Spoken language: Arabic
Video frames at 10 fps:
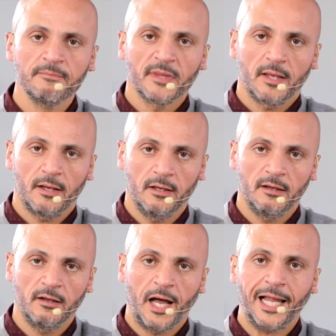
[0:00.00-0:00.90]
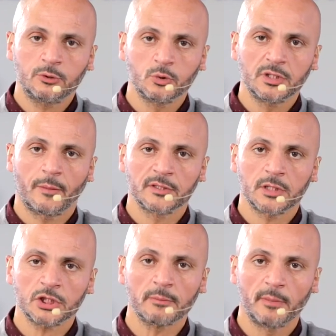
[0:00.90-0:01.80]
آه على حدود ال
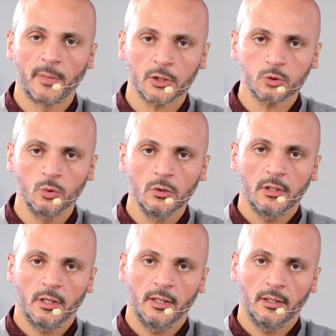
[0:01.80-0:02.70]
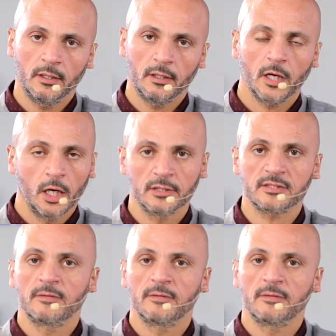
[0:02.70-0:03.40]
18 بمهارته آه خالص